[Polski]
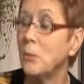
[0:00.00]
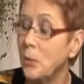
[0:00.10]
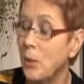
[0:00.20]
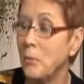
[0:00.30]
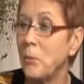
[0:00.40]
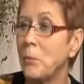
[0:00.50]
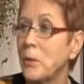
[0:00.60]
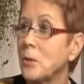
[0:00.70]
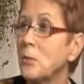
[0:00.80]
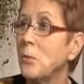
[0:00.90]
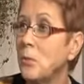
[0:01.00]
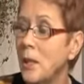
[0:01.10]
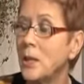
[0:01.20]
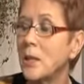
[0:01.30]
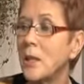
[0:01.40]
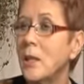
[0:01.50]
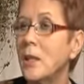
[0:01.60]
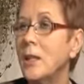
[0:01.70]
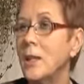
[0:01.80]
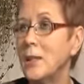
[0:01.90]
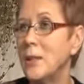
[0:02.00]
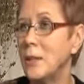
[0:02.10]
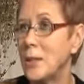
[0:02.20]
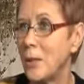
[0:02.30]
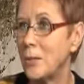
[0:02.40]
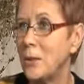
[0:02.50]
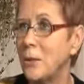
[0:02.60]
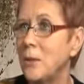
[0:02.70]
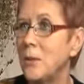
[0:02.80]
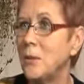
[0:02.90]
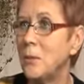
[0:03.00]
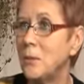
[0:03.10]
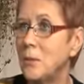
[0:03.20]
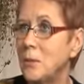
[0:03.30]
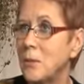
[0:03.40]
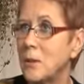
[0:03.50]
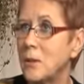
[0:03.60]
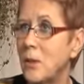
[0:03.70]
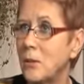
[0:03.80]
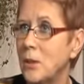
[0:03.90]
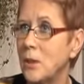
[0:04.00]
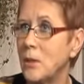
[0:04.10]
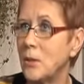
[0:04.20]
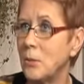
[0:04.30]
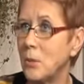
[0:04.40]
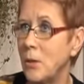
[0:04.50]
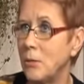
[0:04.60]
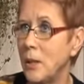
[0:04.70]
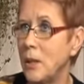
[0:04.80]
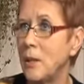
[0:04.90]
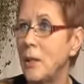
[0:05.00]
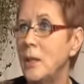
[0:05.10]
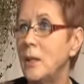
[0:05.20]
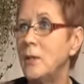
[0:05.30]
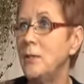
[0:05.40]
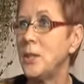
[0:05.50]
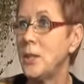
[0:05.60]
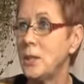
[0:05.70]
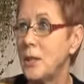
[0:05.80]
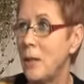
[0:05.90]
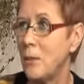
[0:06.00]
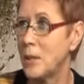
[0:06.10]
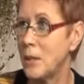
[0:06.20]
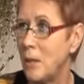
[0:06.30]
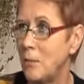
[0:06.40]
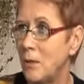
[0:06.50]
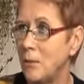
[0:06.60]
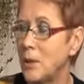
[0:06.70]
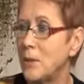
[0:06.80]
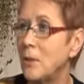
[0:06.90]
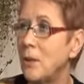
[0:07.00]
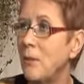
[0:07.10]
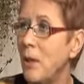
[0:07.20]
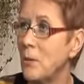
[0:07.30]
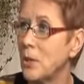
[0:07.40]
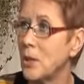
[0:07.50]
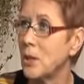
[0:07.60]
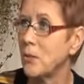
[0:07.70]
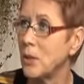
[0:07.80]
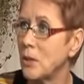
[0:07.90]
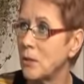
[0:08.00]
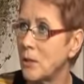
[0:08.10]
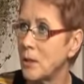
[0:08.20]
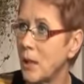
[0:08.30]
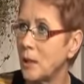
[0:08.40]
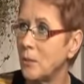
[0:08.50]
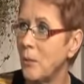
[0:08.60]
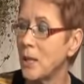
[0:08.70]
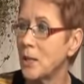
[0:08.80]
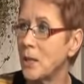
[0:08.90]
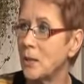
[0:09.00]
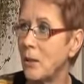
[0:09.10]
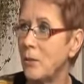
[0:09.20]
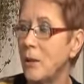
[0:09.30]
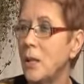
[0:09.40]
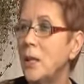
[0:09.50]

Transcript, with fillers: Była po prostu w błędzie. Soki, y, soki surowe wyciskała sama, więc wydawało się, że wszystko jest jak najbardziej mhm. zdrowe.